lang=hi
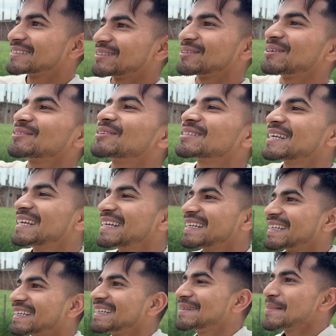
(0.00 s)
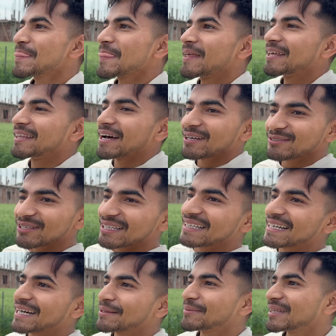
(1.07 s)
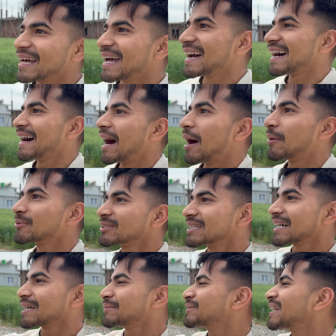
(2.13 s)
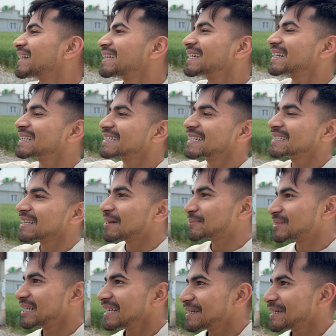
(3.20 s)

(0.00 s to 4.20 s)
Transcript: सुनो तो सही राजदा ने घर बनाया और उसने घर बना दिया किसके हिसाब से